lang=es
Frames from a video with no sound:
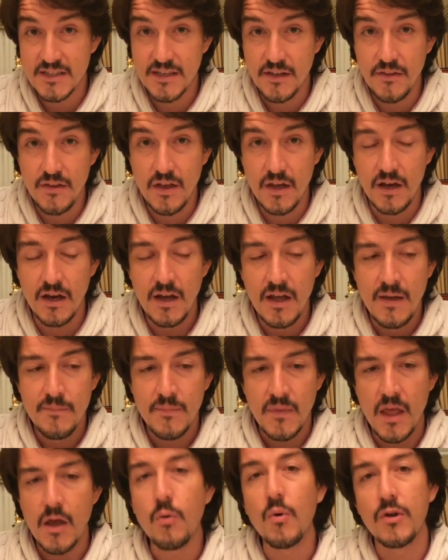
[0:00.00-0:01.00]
ese día
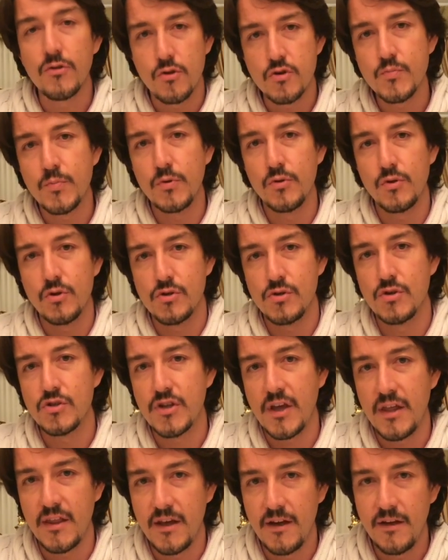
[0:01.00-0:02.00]
y cuántos puntos
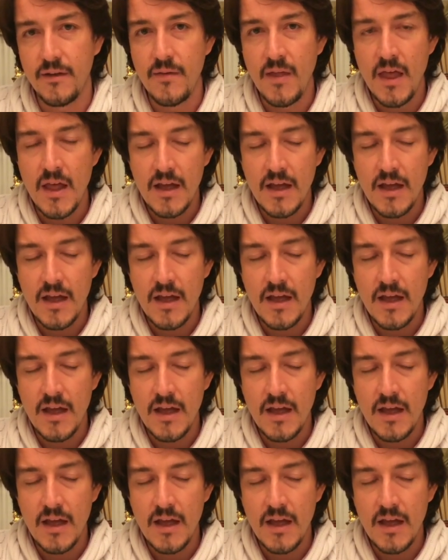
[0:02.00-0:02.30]
nos quedan.